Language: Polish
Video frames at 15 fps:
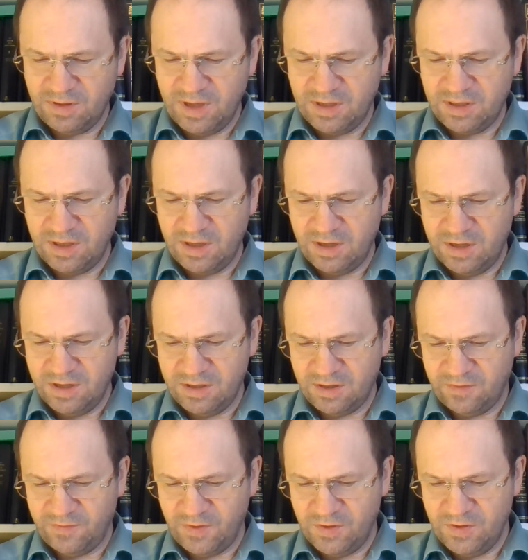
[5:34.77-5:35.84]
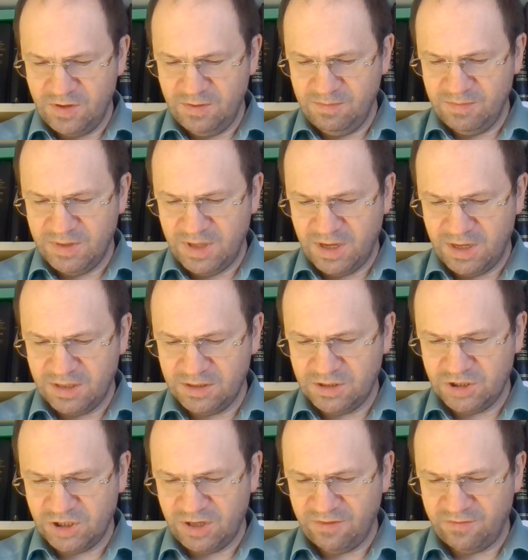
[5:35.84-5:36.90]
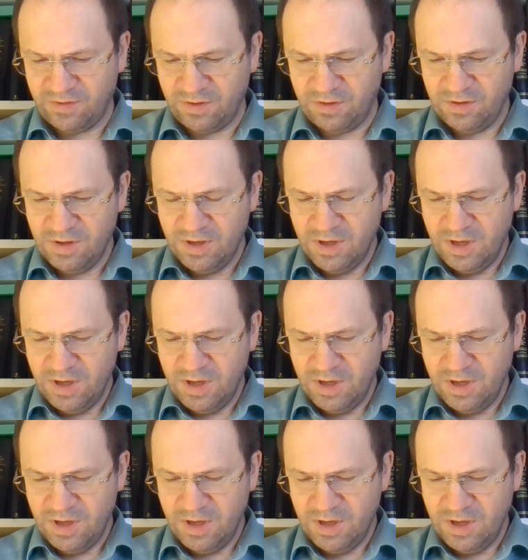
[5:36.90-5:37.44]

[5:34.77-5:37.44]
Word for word: na ciele swoim na drzewo,